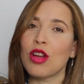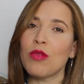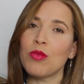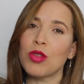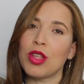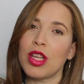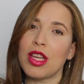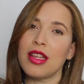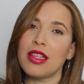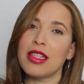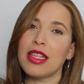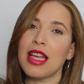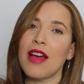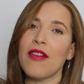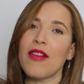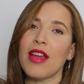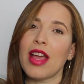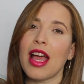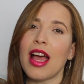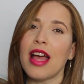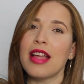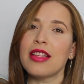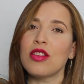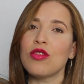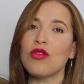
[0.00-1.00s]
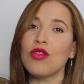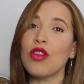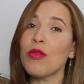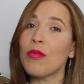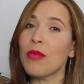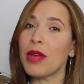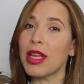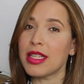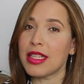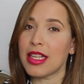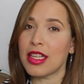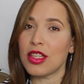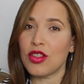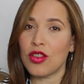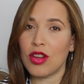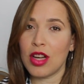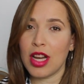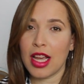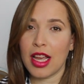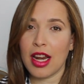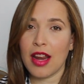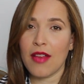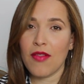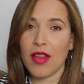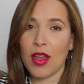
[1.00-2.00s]
ustedes saben, hace unos meses yo les
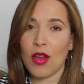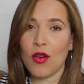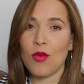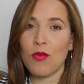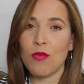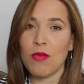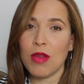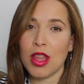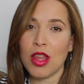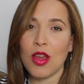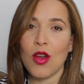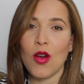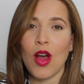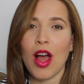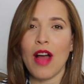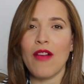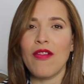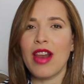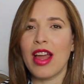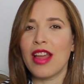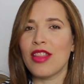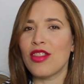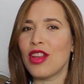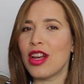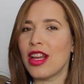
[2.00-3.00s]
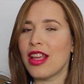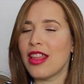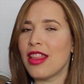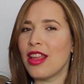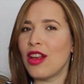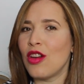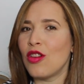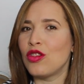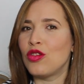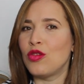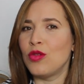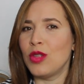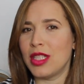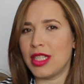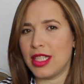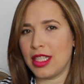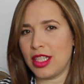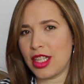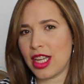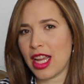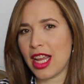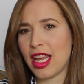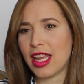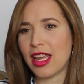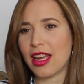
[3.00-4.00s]
grabé un video hablándoles de los Juicy
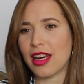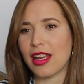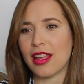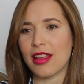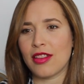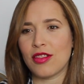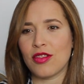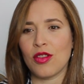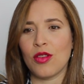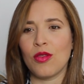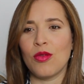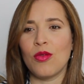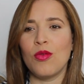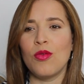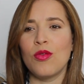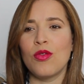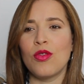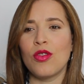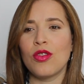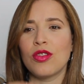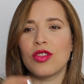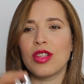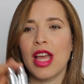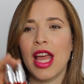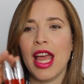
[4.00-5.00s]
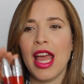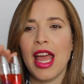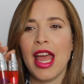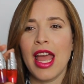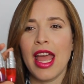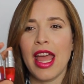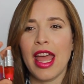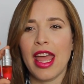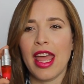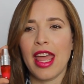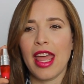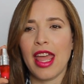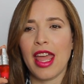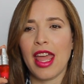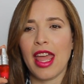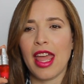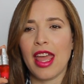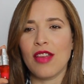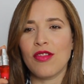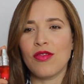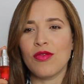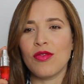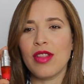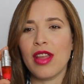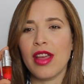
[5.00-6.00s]
Shaker, que son unos, eh,
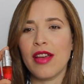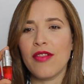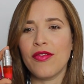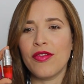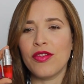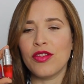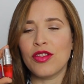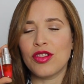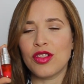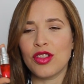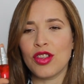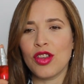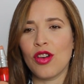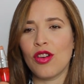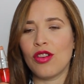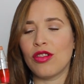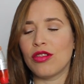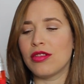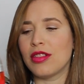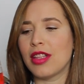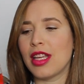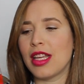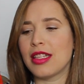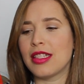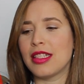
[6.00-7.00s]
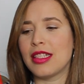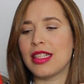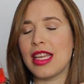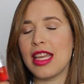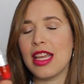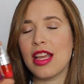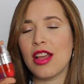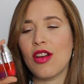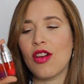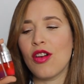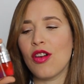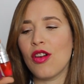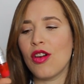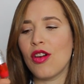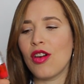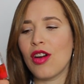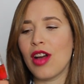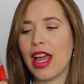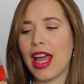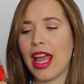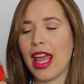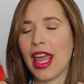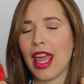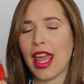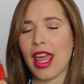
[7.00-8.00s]
es una fusión de
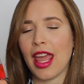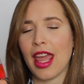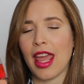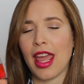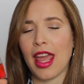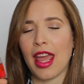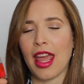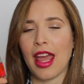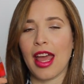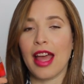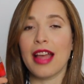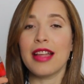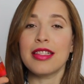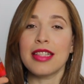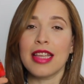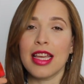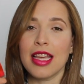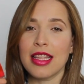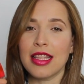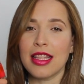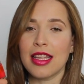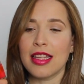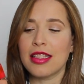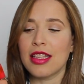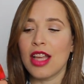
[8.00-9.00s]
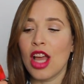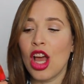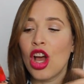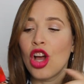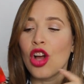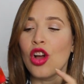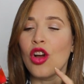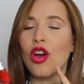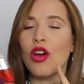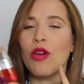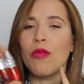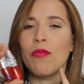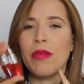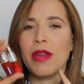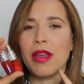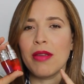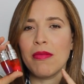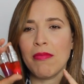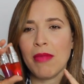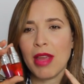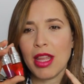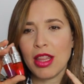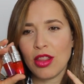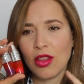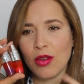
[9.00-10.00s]
5 eh, aceites con
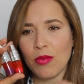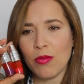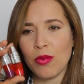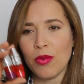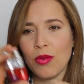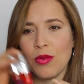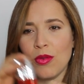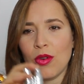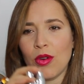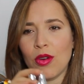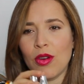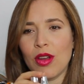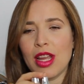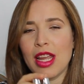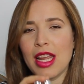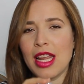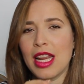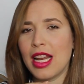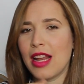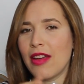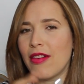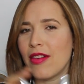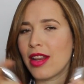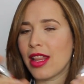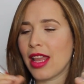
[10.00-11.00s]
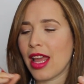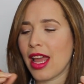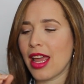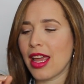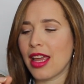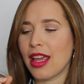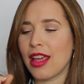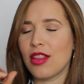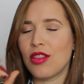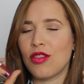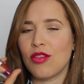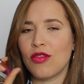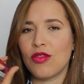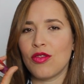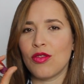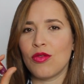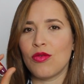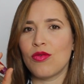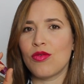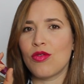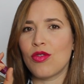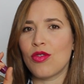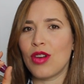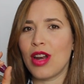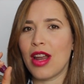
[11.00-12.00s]
pigmento puro y la verdad es que estos son
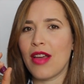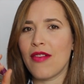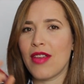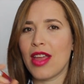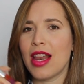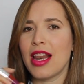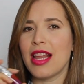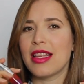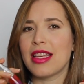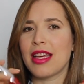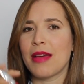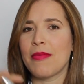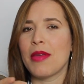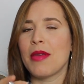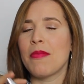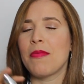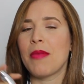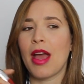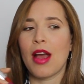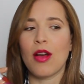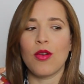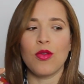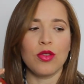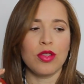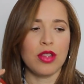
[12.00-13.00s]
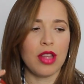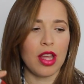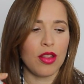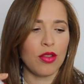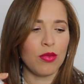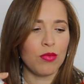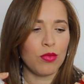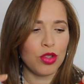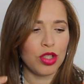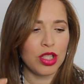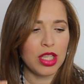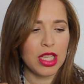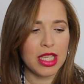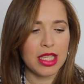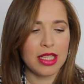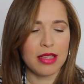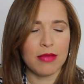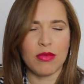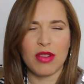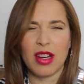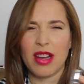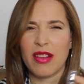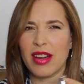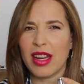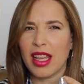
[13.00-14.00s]
unos labiales que a mí me han gustado
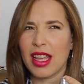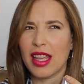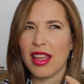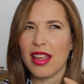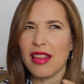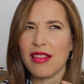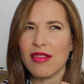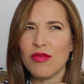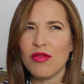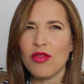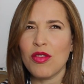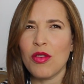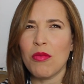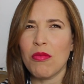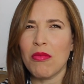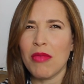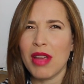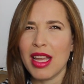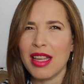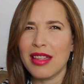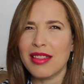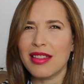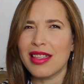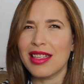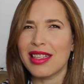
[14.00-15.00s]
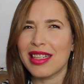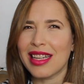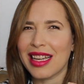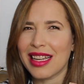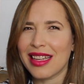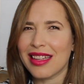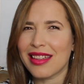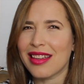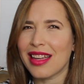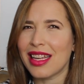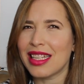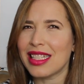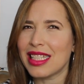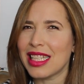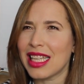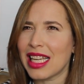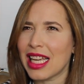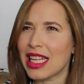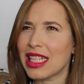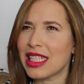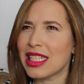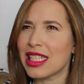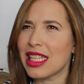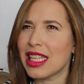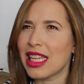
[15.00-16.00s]
muchísimo. La verdad es que hace unos meses, casi
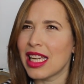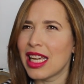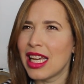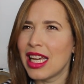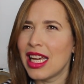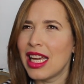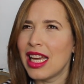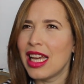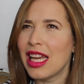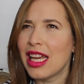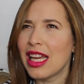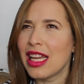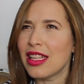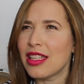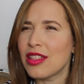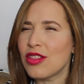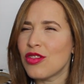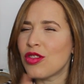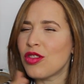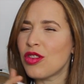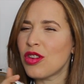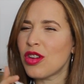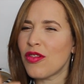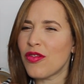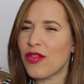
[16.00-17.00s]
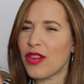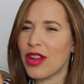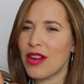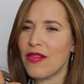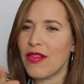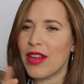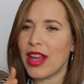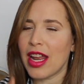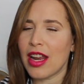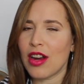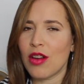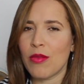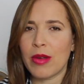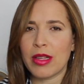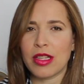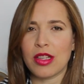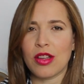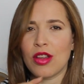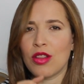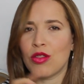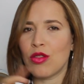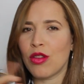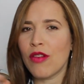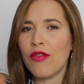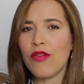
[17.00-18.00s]
casi, yo creo que fue el verano pasado.
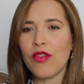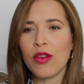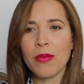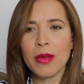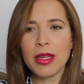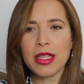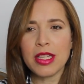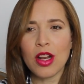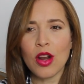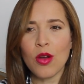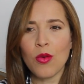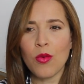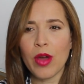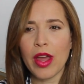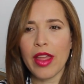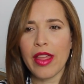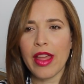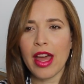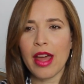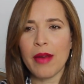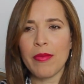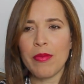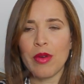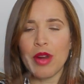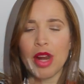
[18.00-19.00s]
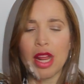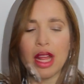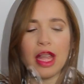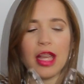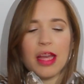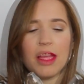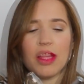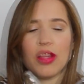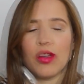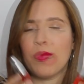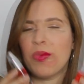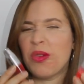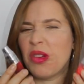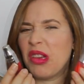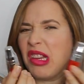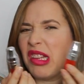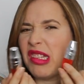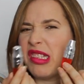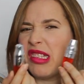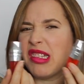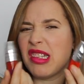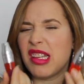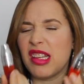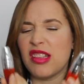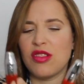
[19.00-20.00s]
De todas formas se los voy a dejar por aquí. Esto puede
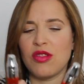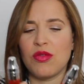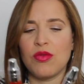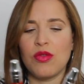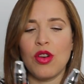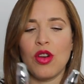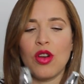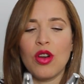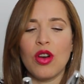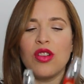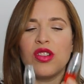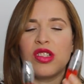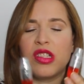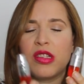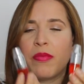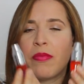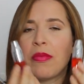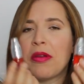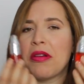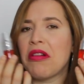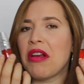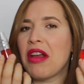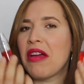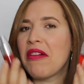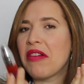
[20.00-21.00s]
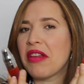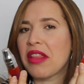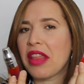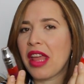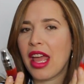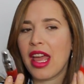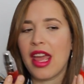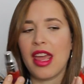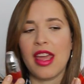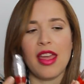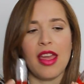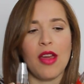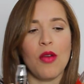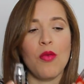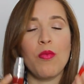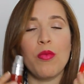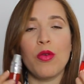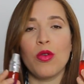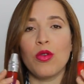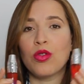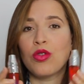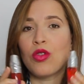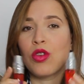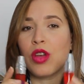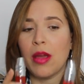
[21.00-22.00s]
decir que son unos glosses, pero la verdad es que es un
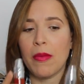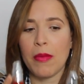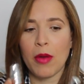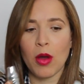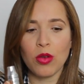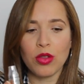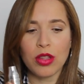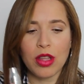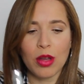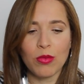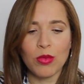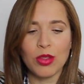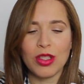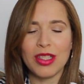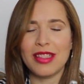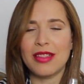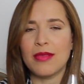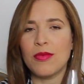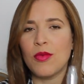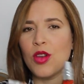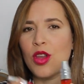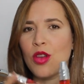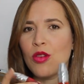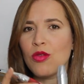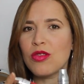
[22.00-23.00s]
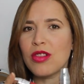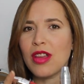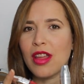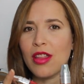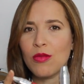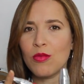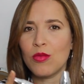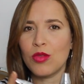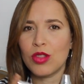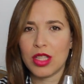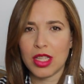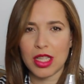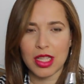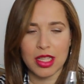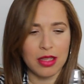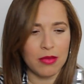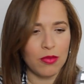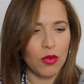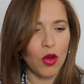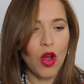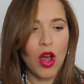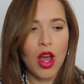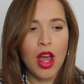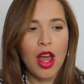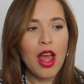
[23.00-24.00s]
producto que me ha gustado muchísimo y he usado
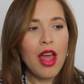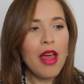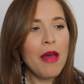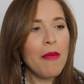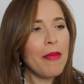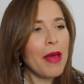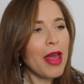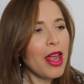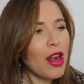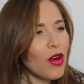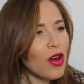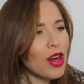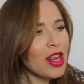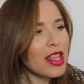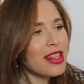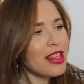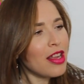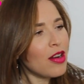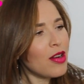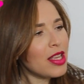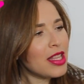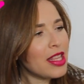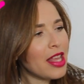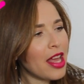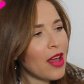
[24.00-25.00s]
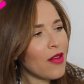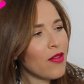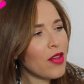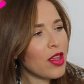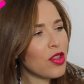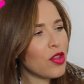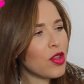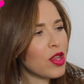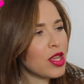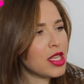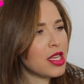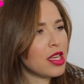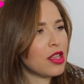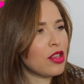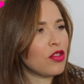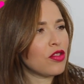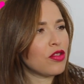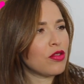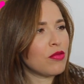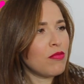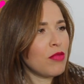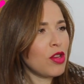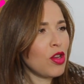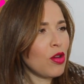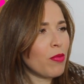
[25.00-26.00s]
muchísimo. Pero ahorita lo estaba viendo y decía,
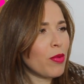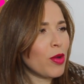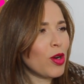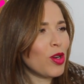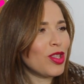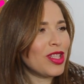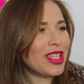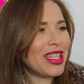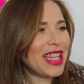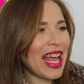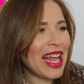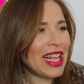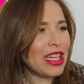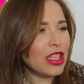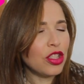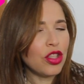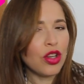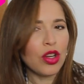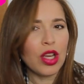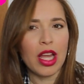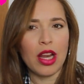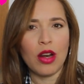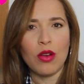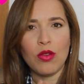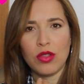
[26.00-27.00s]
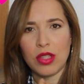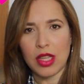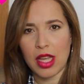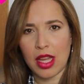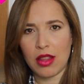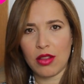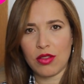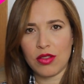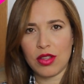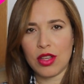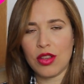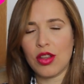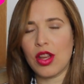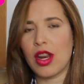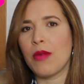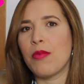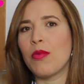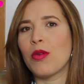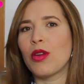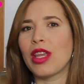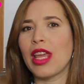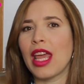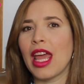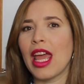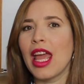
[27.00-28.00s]
Dios mío, pero tanto que lo he usado, señores,
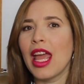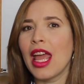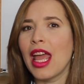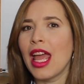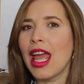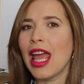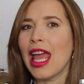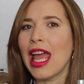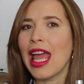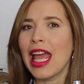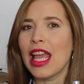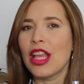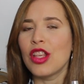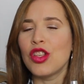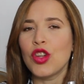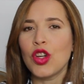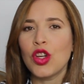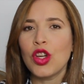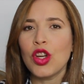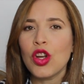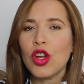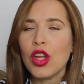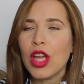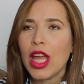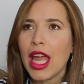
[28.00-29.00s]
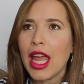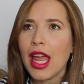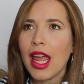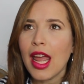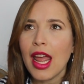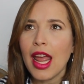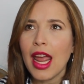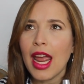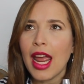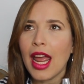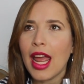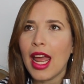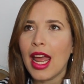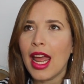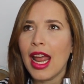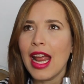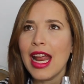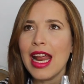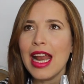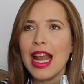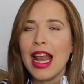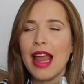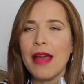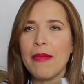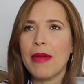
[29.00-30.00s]
porque yo creo que
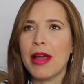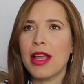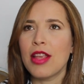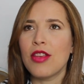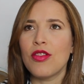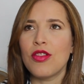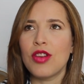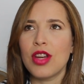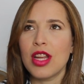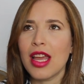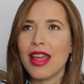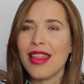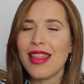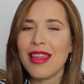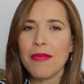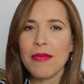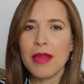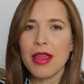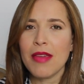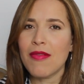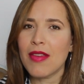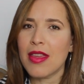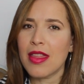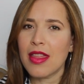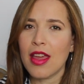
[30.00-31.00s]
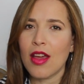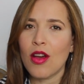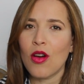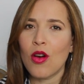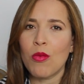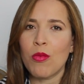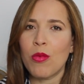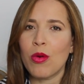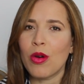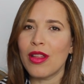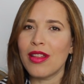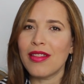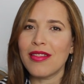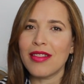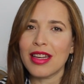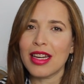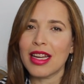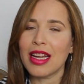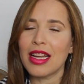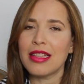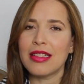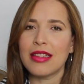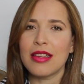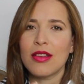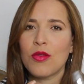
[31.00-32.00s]
en la mayoría de mis videos, o puede ser que
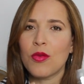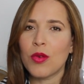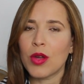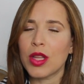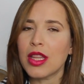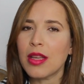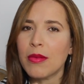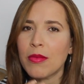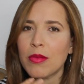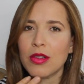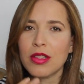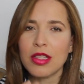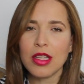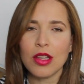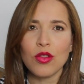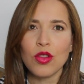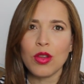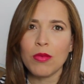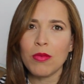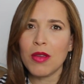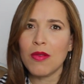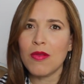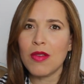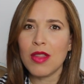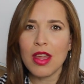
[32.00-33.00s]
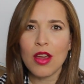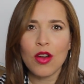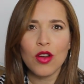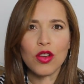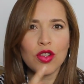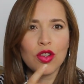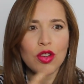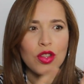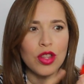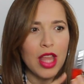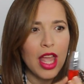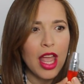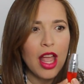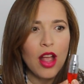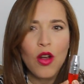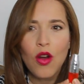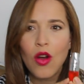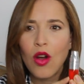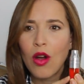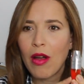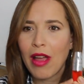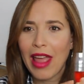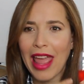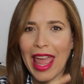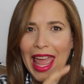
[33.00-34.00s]
el 50% de mis videos yo
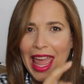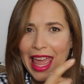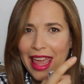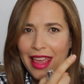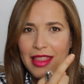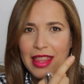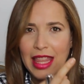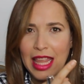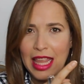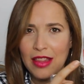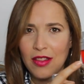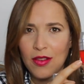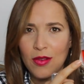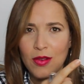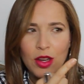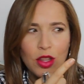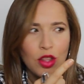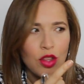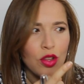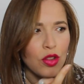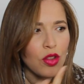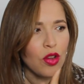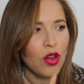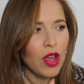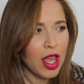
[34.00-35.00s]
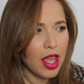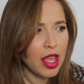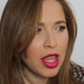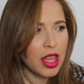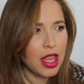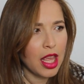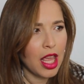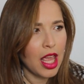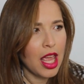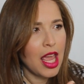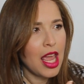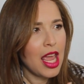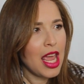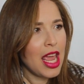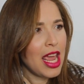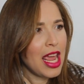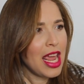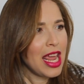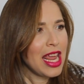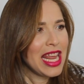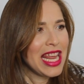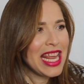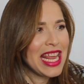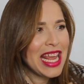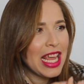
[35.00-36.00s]
tengo este, sobre todo este.
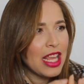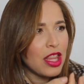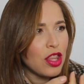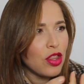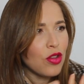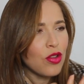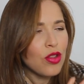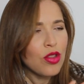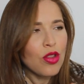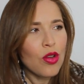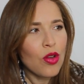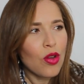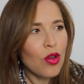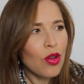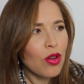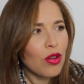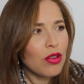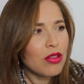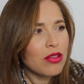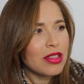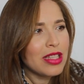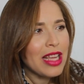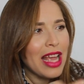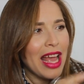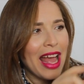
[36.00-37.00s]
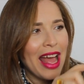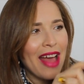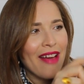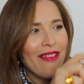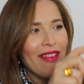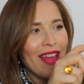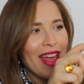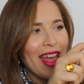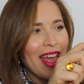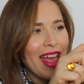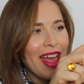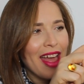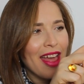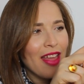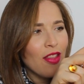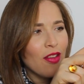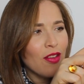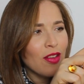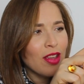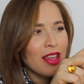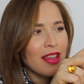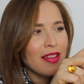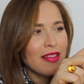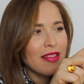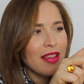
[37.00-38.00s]
Y esto no, o sea, ha bajado
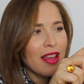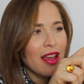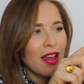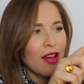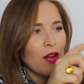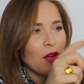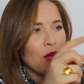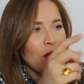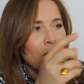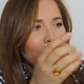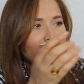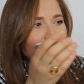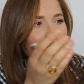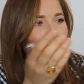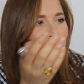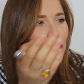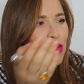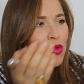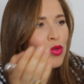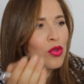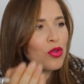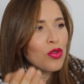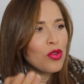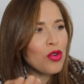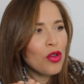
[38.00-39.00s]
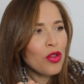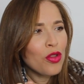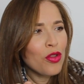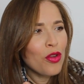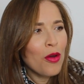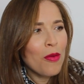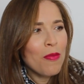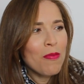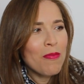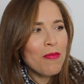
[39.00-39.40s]
quizás 1 o 2